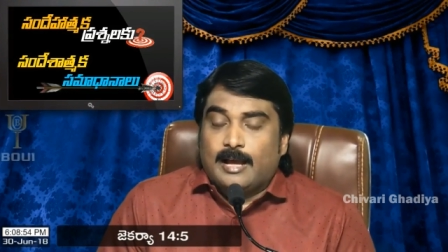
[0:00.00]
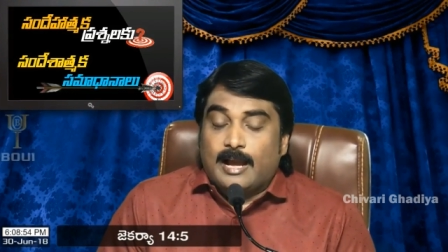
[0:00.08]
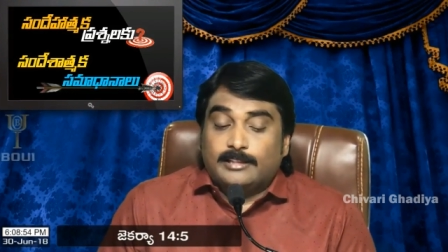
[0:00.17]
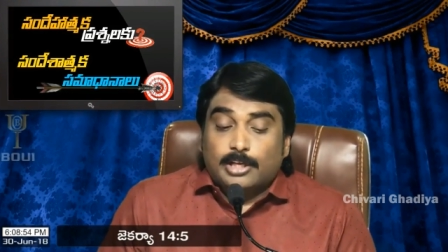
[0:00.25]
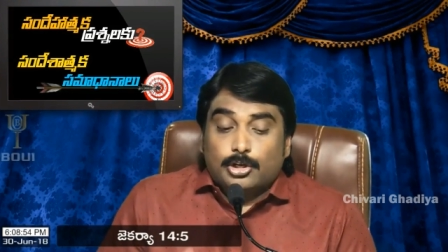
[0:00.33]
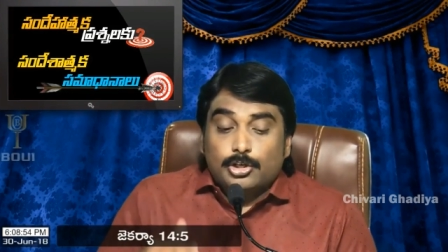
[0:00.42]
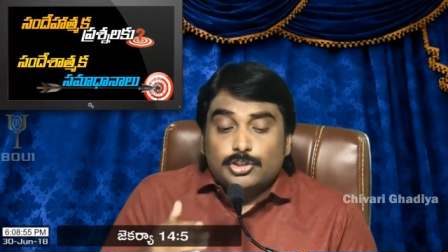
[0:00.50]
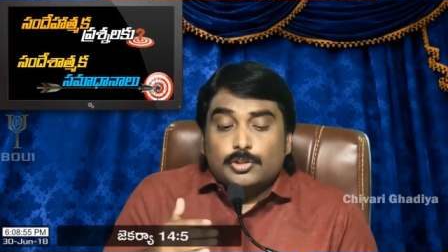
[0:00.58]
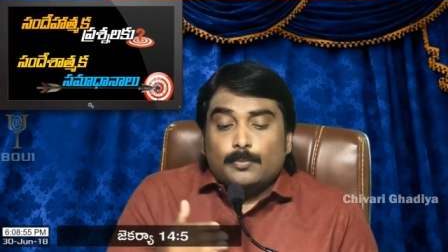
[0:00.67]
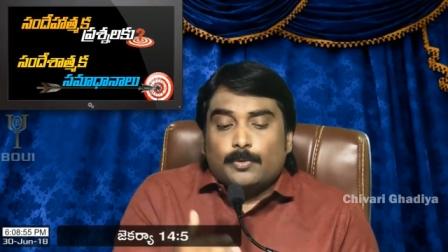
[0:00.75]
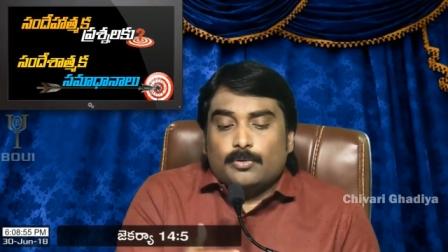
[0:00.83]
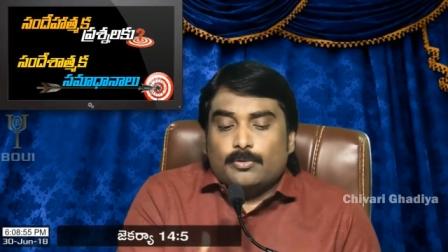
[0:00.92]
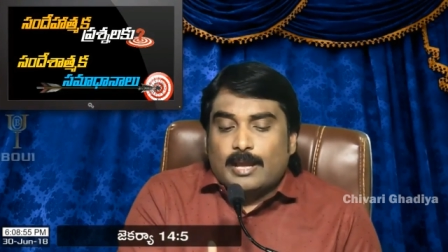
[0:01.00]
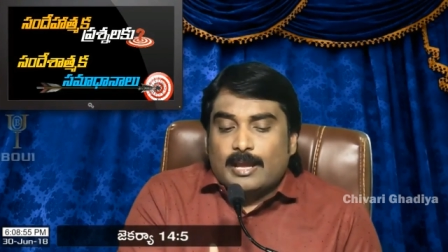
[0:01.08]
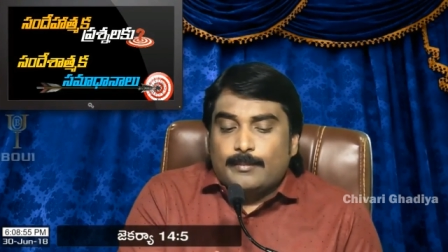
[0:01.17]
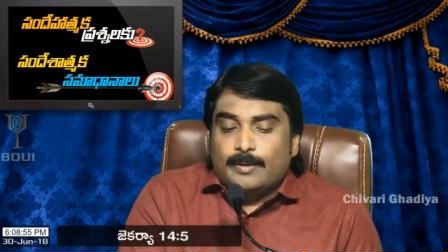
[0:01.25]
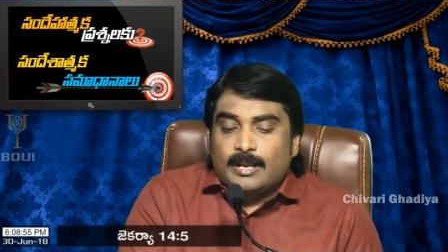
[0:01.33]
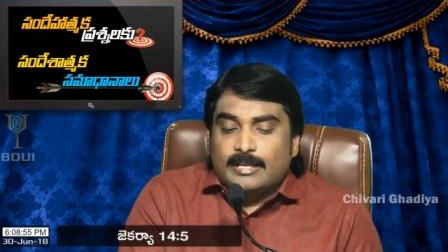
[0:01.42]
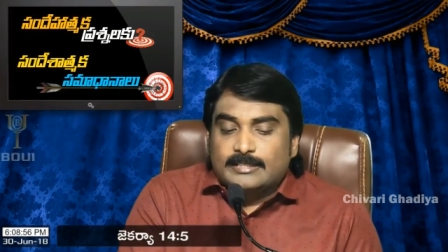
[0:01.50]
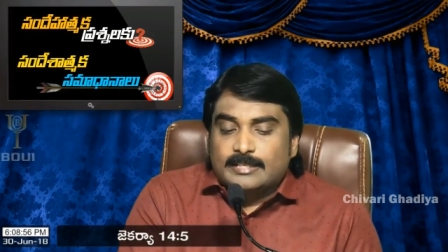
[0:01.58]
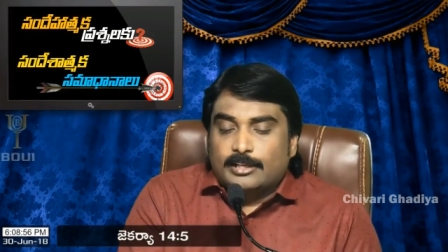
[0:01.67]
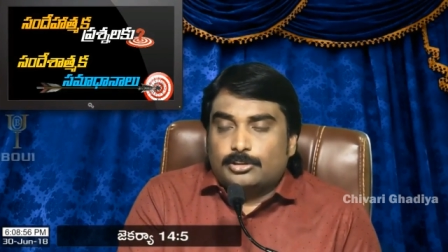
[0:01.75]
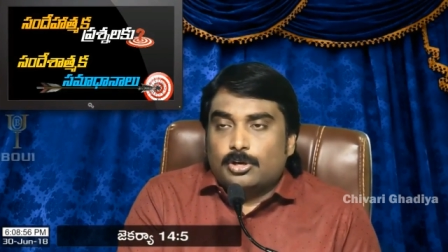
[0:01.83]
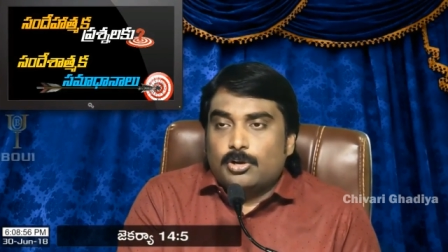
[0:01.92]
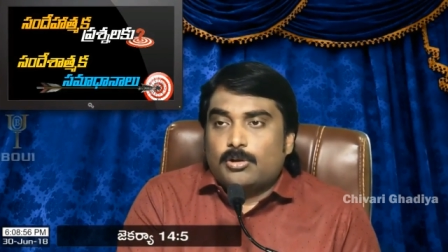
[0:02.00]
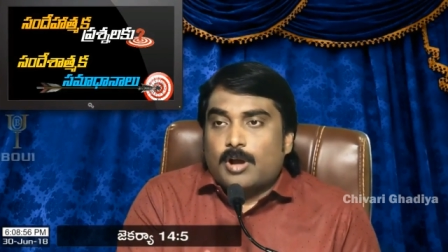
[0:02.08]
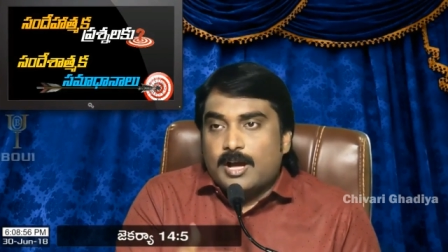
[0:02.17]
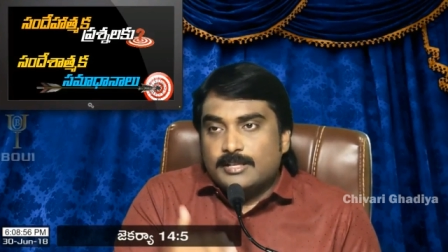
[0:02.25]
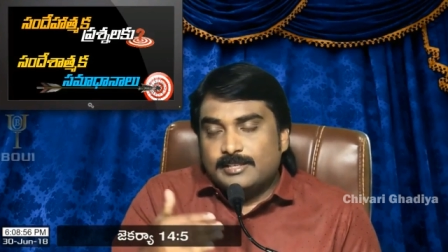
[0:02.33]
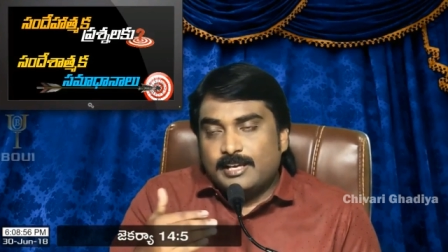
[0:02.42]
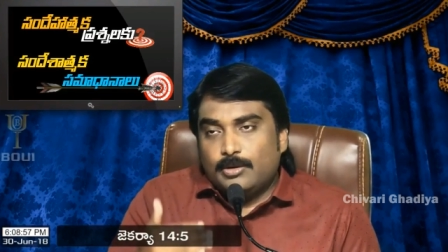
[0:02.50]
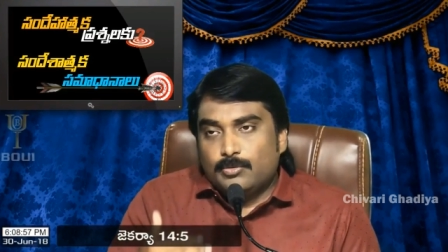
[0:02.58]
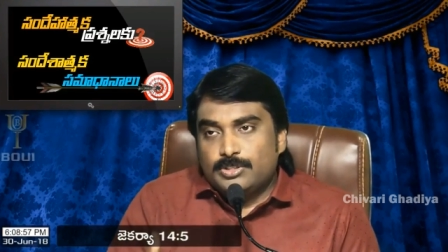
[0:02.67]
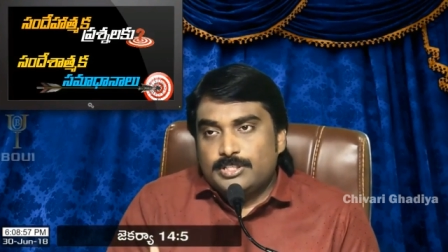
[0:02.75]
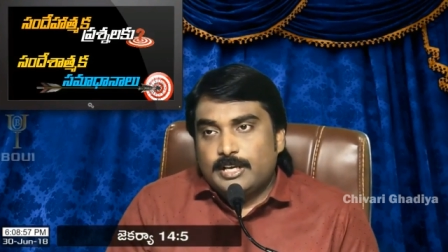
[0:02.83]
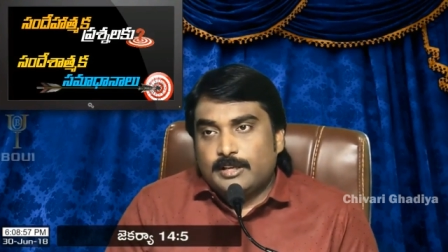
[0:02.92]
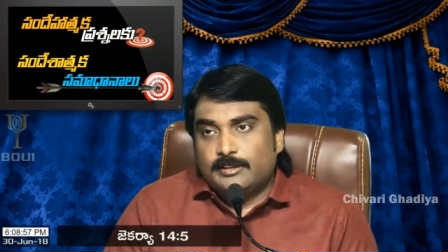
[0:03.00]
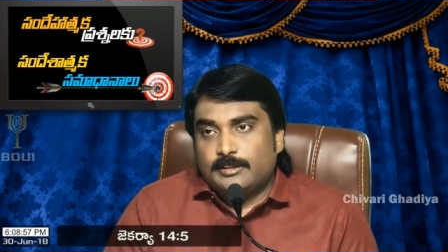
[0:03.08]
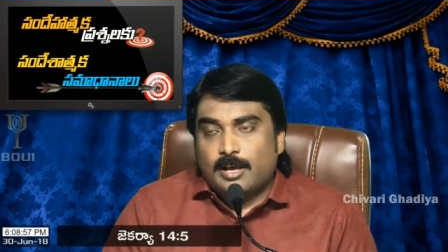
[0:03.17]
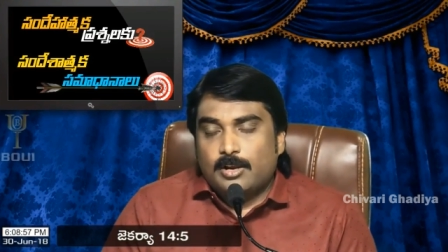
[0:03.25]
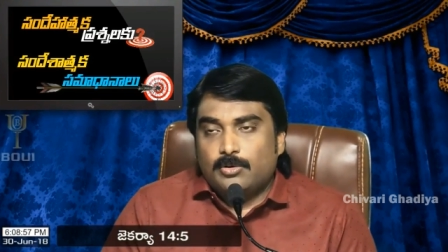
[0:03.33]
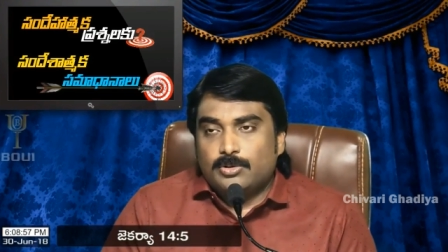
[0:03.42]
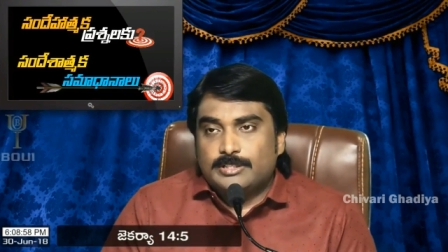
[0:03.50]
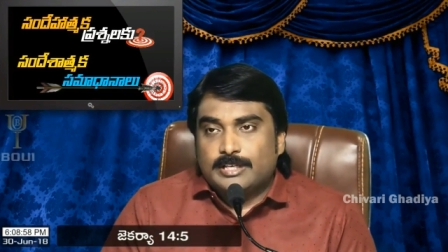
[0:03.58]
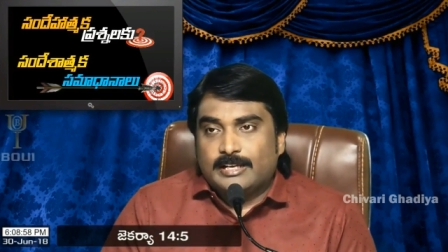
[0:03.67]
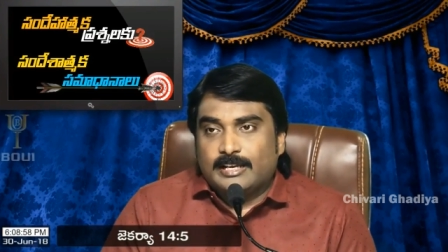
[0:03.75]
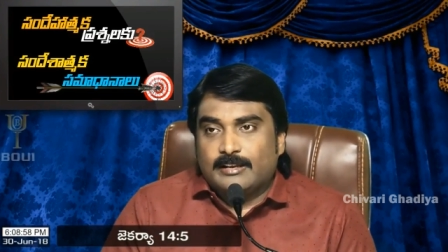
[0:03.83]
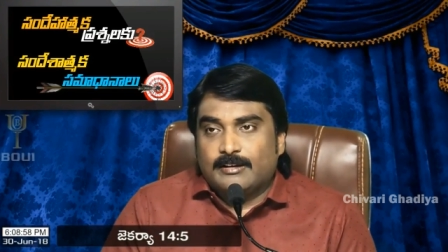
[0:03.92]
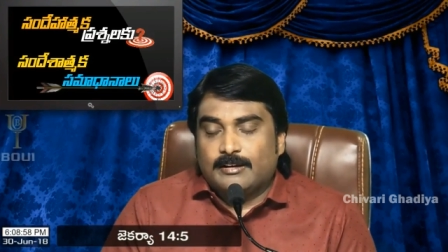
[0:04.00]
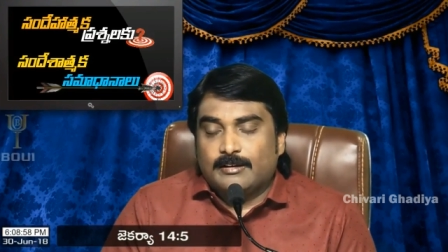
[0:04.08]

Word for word: అయితే క్రీస్తుపురం రాయబడిన ఈ చరిత్రలో రాజైన ఉజ్జయ దినాల్లో జరిగిన